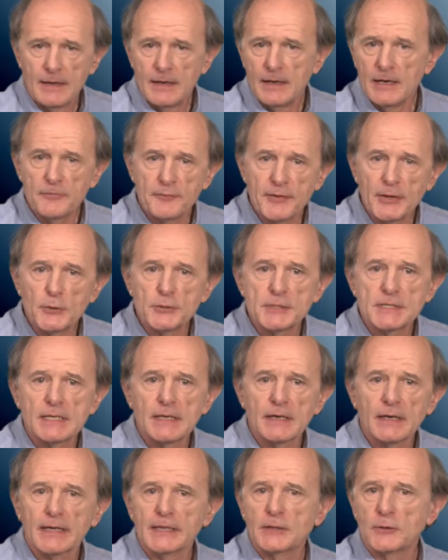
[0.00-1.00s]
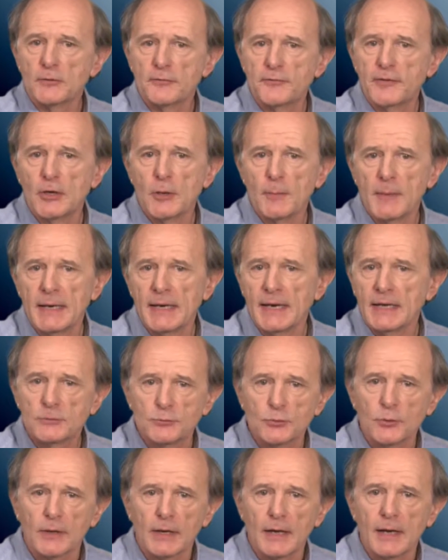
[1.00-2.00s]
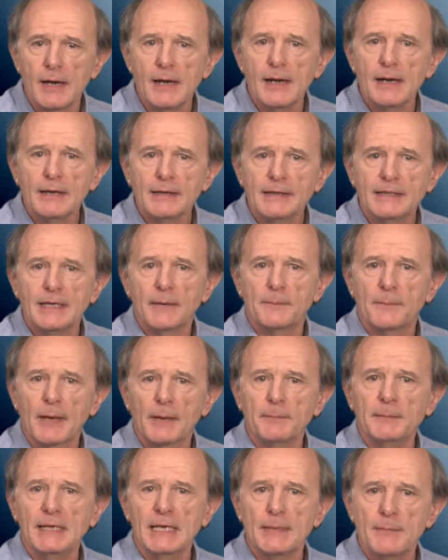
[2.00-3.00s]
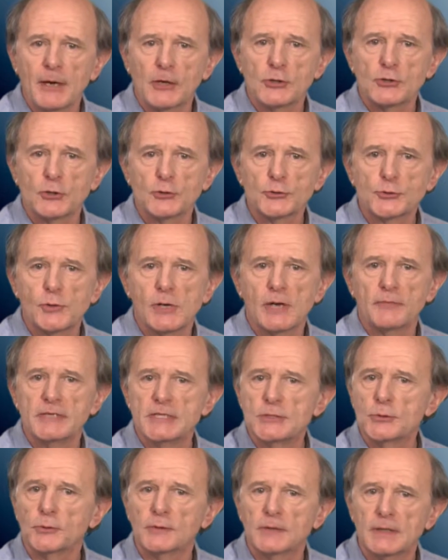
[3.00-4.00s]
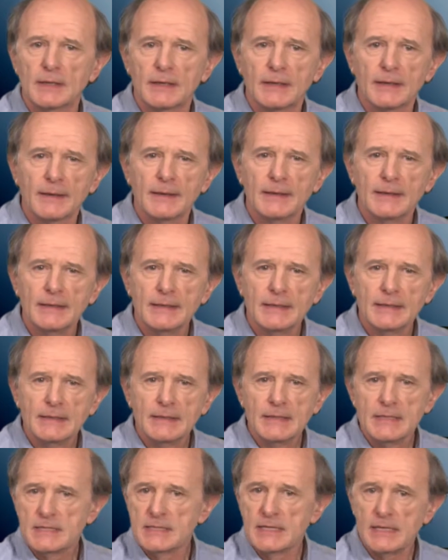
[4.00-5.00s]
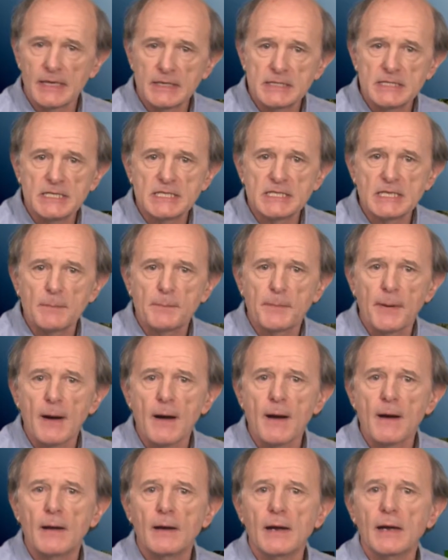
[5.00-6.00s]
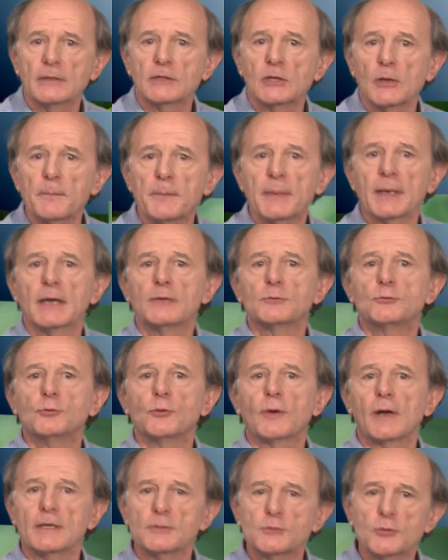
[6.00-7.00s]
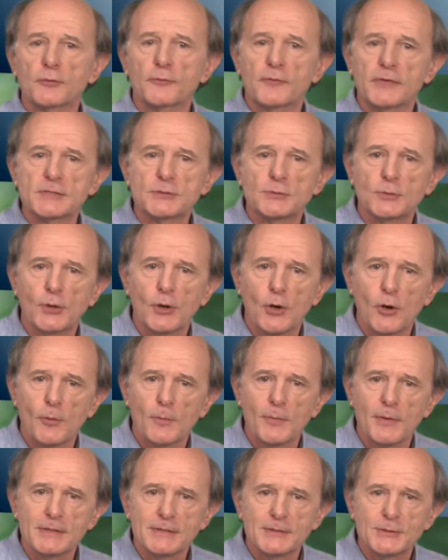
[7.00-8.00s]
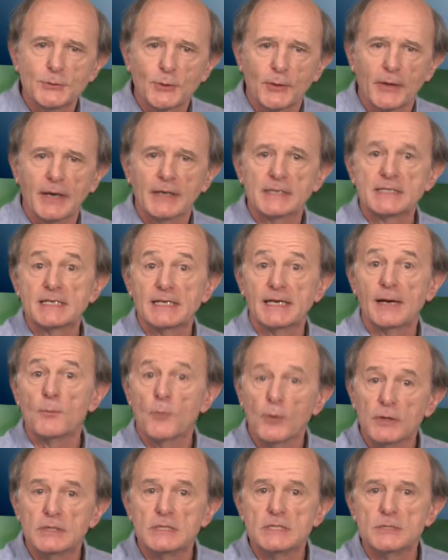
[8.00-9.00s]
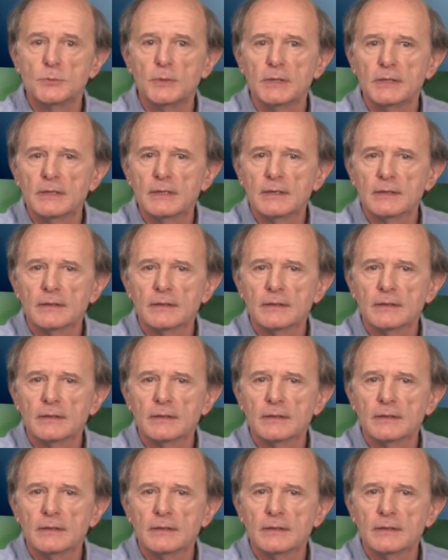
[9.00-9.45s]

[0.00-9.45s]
L'effet de serre est un phénomène naturel qui a permis l'émergence de la vie sur Terre. S'il n'existait pas, la température à la surface du globe serait restée à moins 18.